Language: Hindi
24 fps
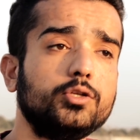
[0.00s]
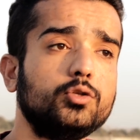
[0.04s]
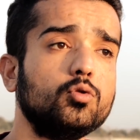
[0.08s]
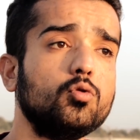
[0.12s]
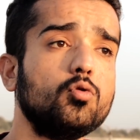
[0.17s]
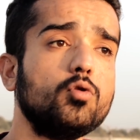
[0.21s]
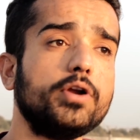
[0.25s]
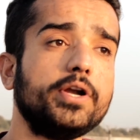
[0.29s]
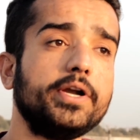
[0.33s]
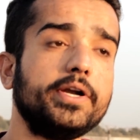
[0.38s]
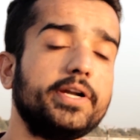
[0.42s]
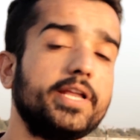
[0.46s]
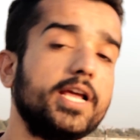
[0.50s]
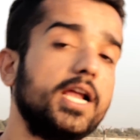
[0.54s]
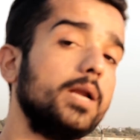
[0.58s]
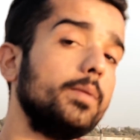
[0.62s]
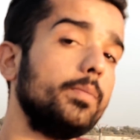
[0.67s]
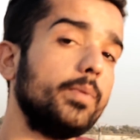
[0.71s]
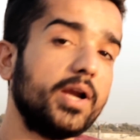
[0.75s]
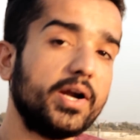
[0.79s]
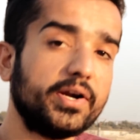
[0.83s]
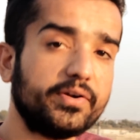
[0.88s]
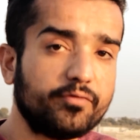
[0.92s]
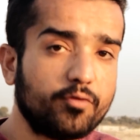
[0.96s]
जो इंटेल
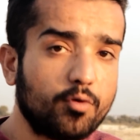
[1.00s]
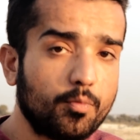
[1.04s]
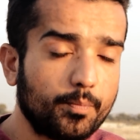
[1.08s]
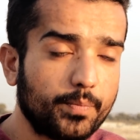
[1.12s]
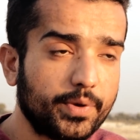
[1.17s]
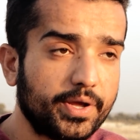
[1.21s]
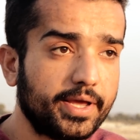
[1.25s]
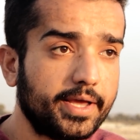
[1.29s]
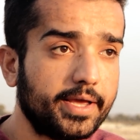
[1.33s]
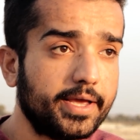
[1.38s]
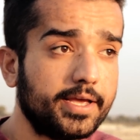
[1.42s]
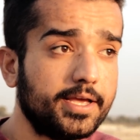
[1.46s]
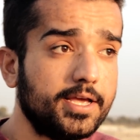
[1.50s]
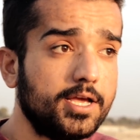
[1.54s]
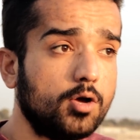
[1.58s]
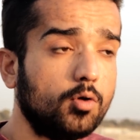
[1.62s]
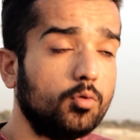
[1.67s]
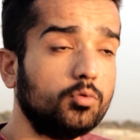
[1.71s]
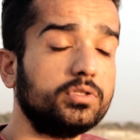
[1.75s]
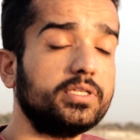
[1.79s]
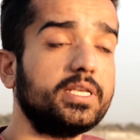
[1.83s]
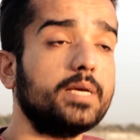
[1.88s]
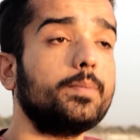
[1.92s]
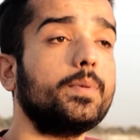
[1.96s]
प्लेटफॉर्म पर है
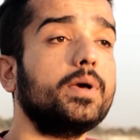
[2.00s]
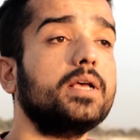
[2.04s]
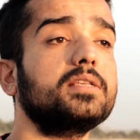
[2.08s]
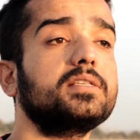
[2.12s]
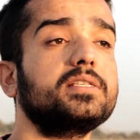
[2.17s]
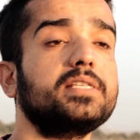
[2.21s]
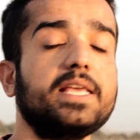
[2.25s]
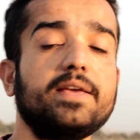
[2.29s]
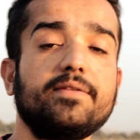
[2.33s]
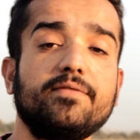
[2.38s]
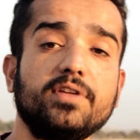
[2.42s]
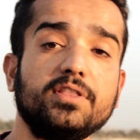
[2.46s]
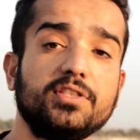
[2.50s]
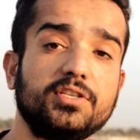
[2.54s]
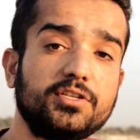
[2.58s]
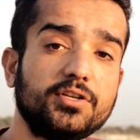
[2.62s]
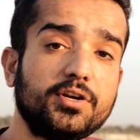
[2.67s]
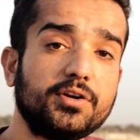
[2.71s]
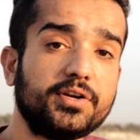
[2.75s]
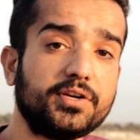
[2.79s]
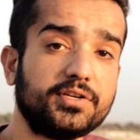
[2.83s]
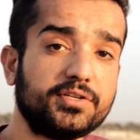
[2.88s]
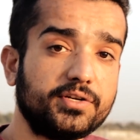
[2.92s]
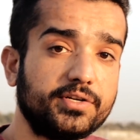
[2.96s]
उसके पास सेवन्थ
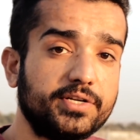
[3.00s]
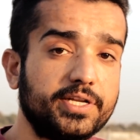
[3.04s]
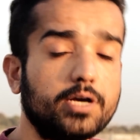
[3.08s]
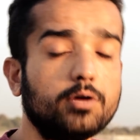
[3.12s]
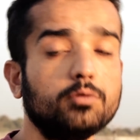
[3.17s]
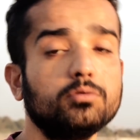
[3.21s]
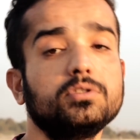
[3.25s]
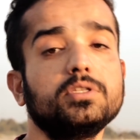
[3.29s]
जनरेशन या